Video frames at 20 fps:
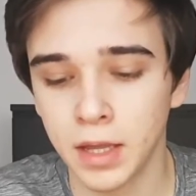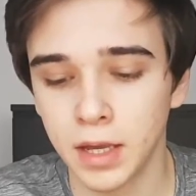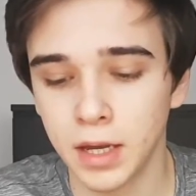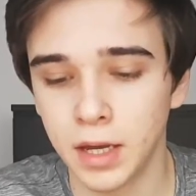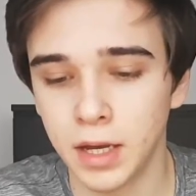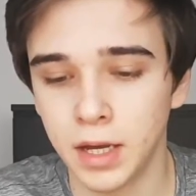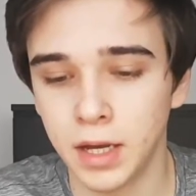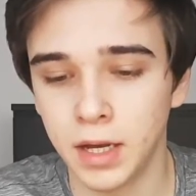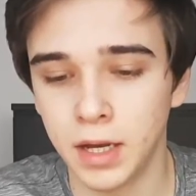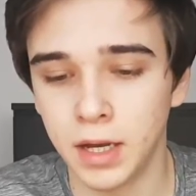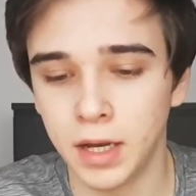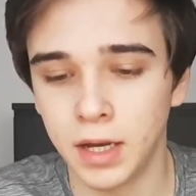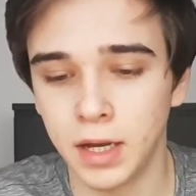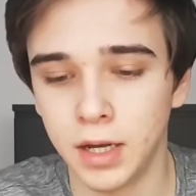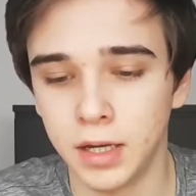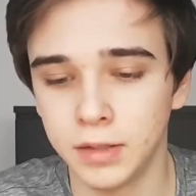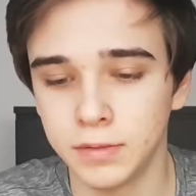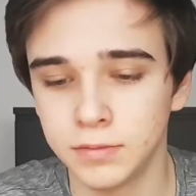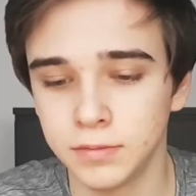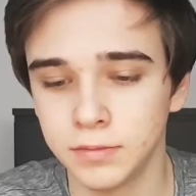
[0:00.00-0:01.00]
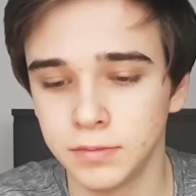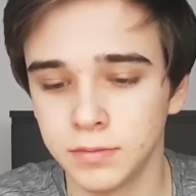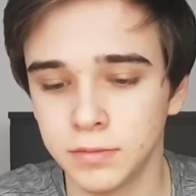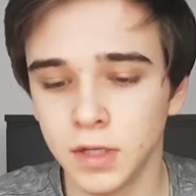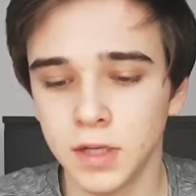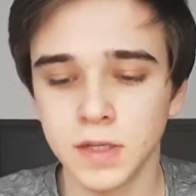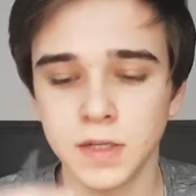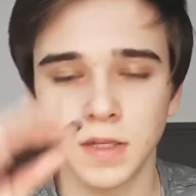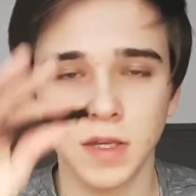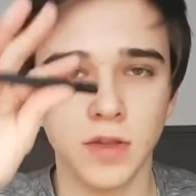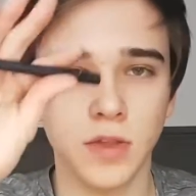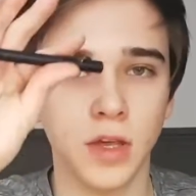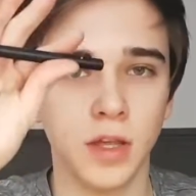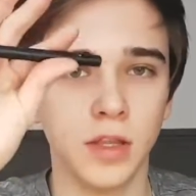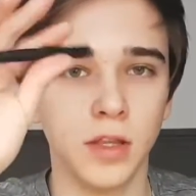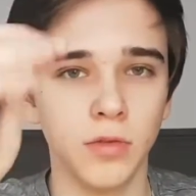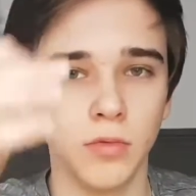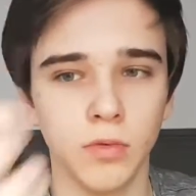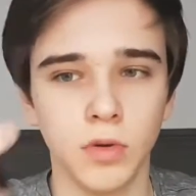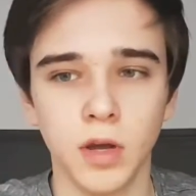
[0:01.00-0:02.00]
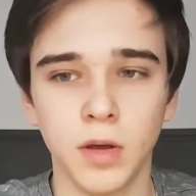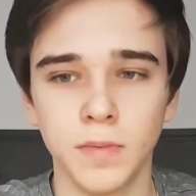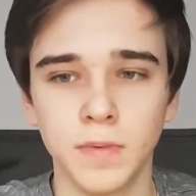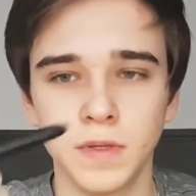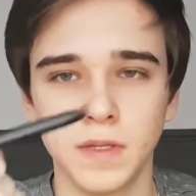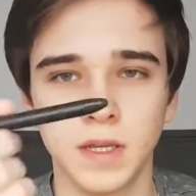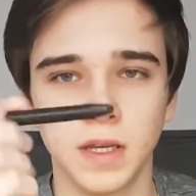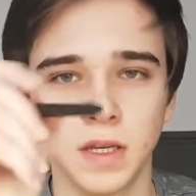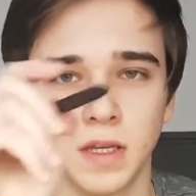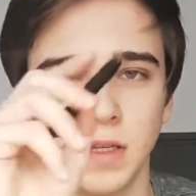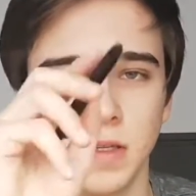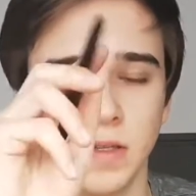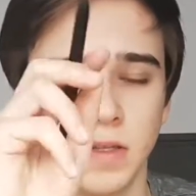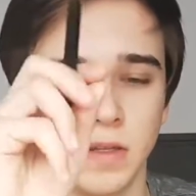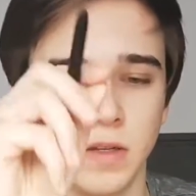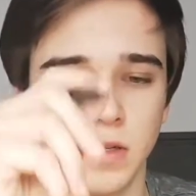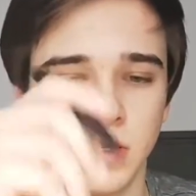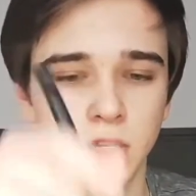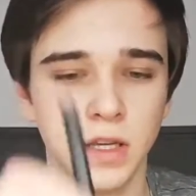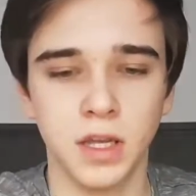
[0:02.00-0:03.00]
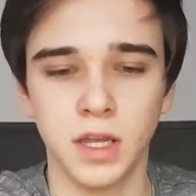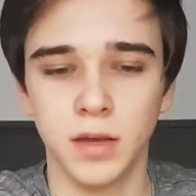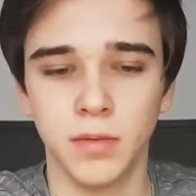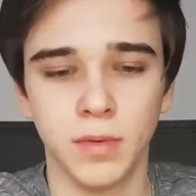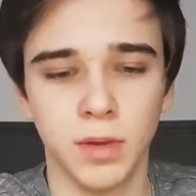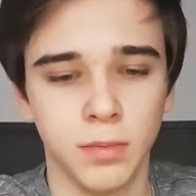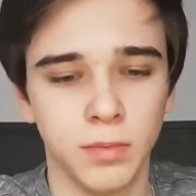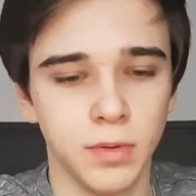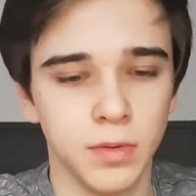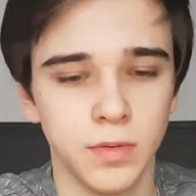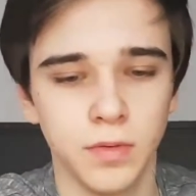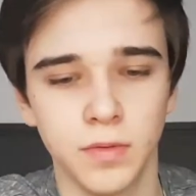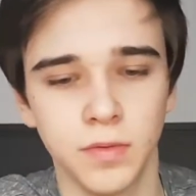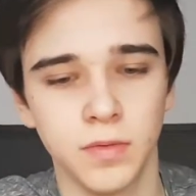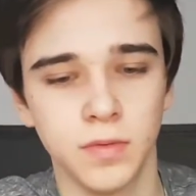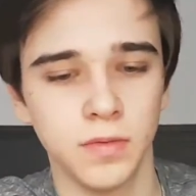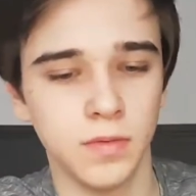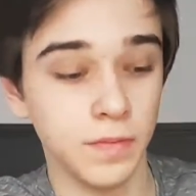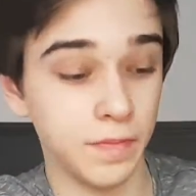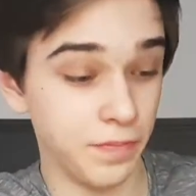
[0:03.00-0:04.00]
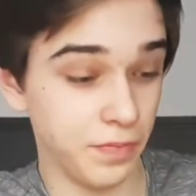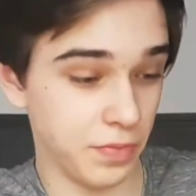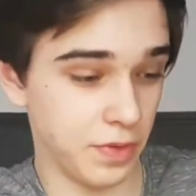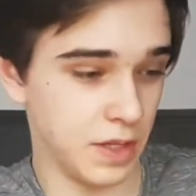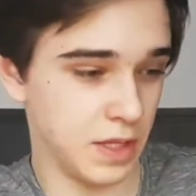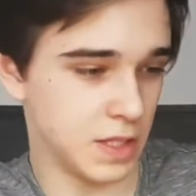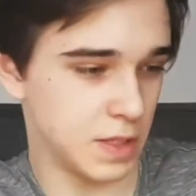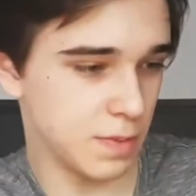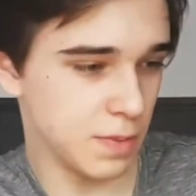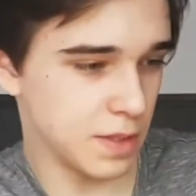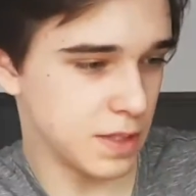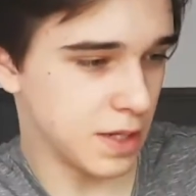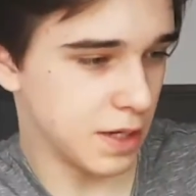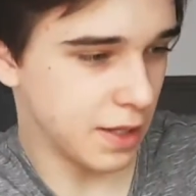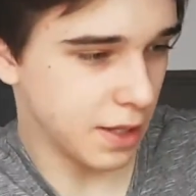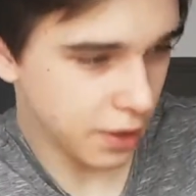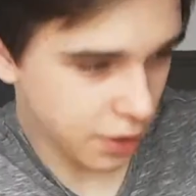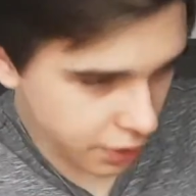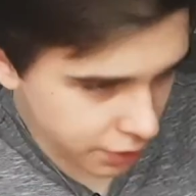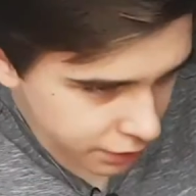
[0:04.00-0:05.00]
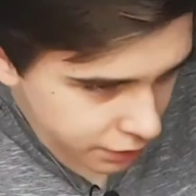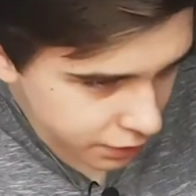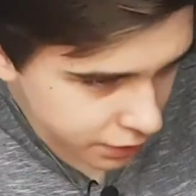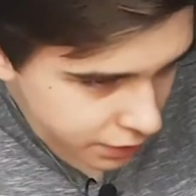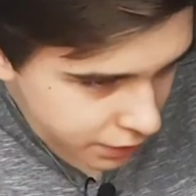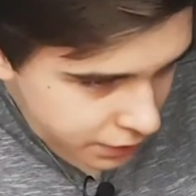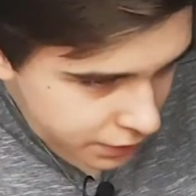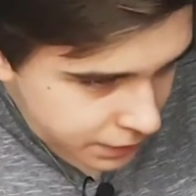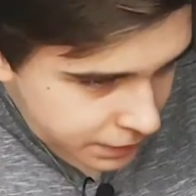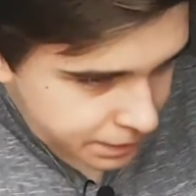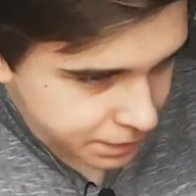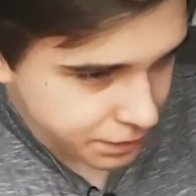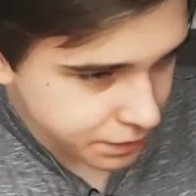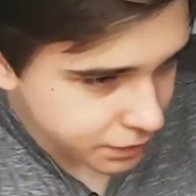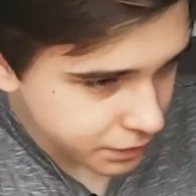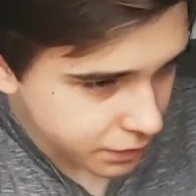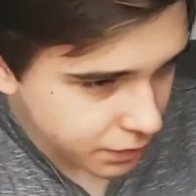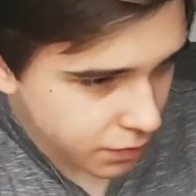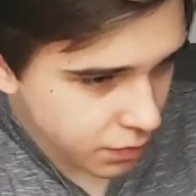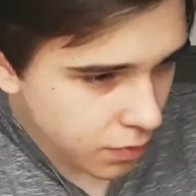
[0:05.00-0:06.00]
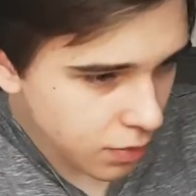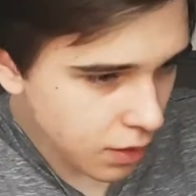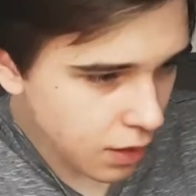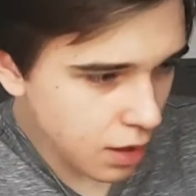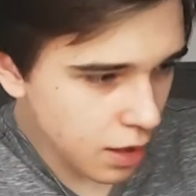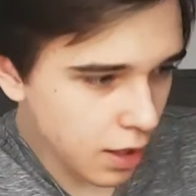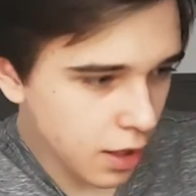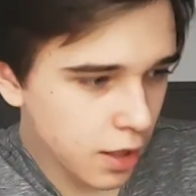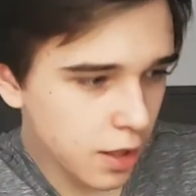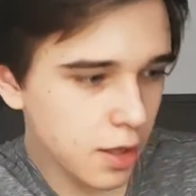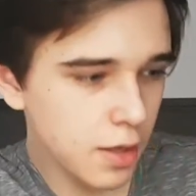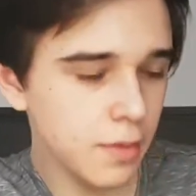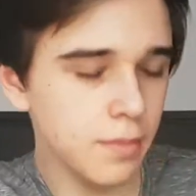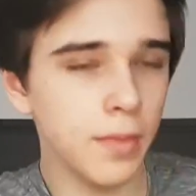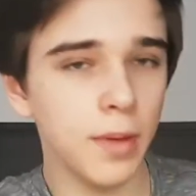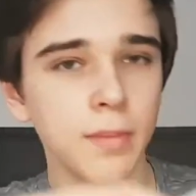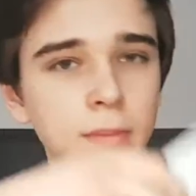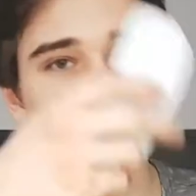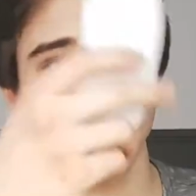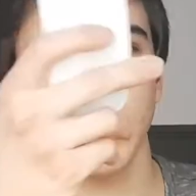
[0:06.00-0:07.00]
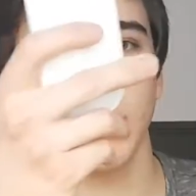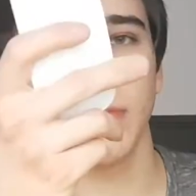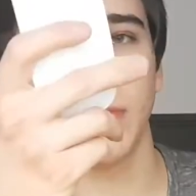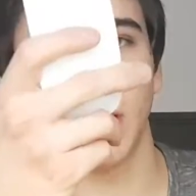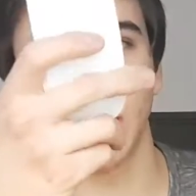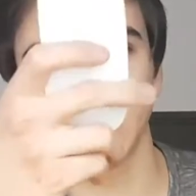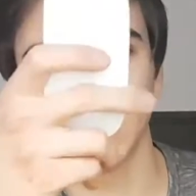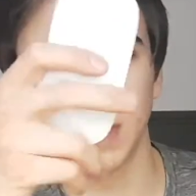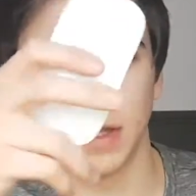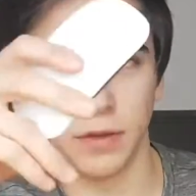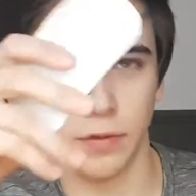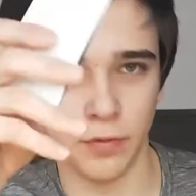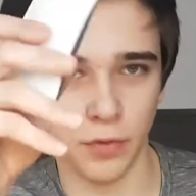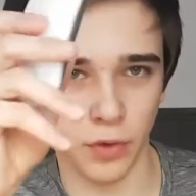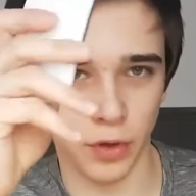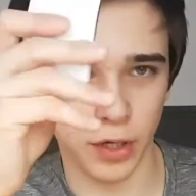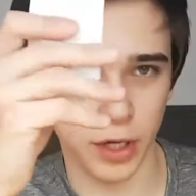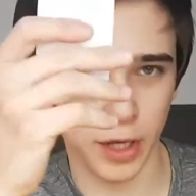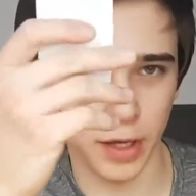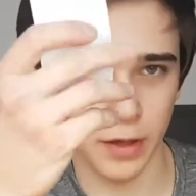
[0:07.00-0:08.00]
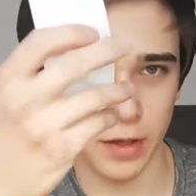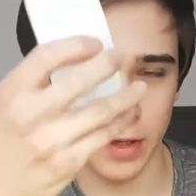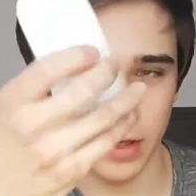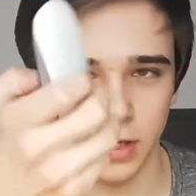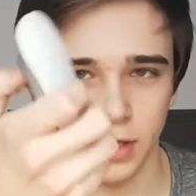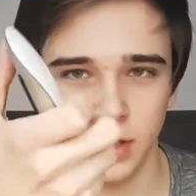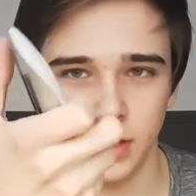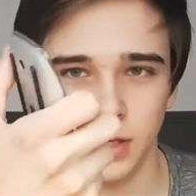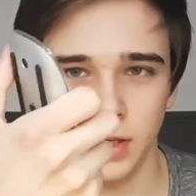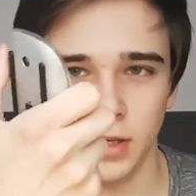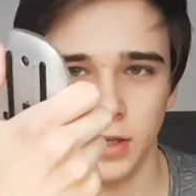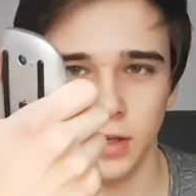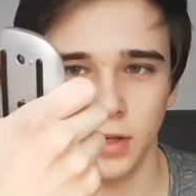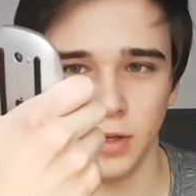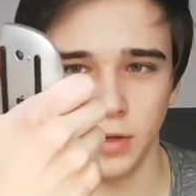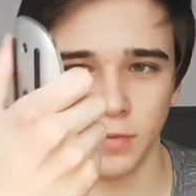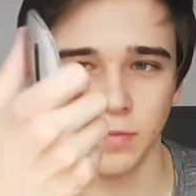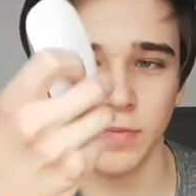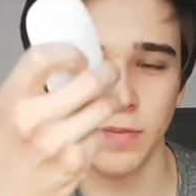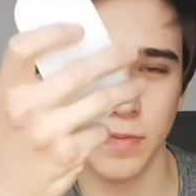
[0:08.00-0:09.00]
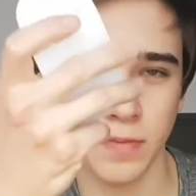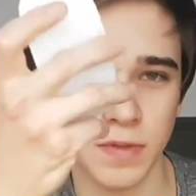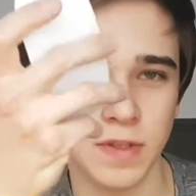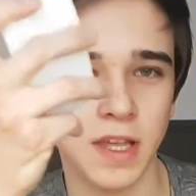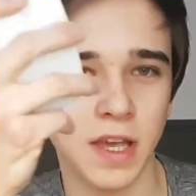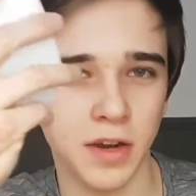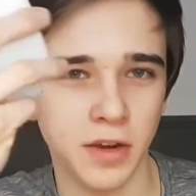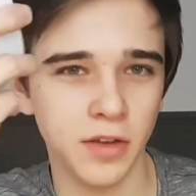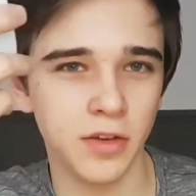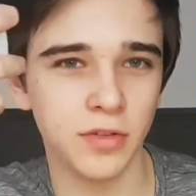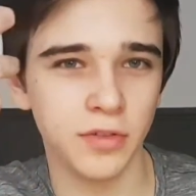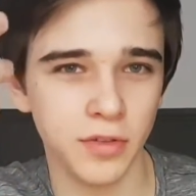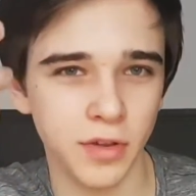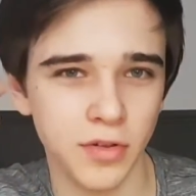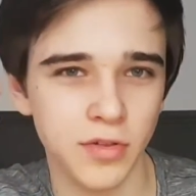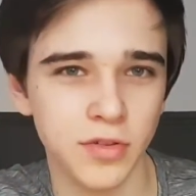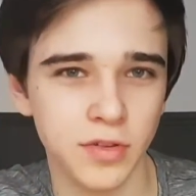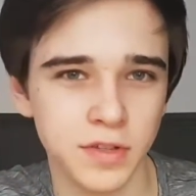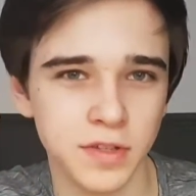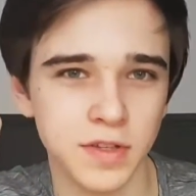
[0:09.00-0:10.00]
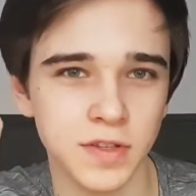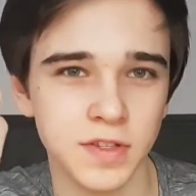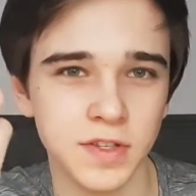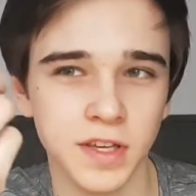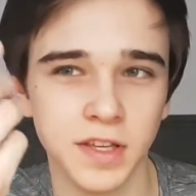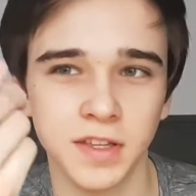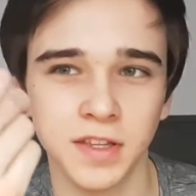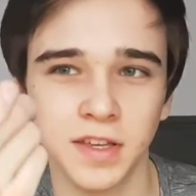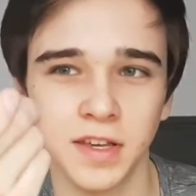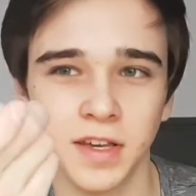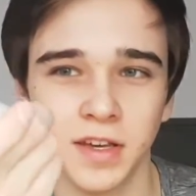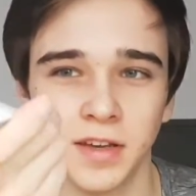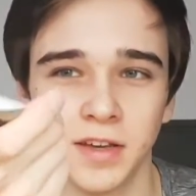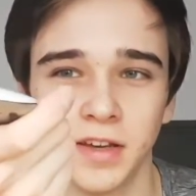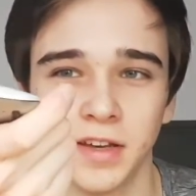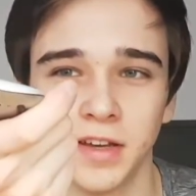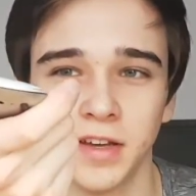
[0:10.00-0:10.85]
A to jest jeszcze jeden długopis, taki z rysikiem, jakby nic specjalnego. E, mam Magic Mouse'a dwójkę i ją serio odnoszę codziennie.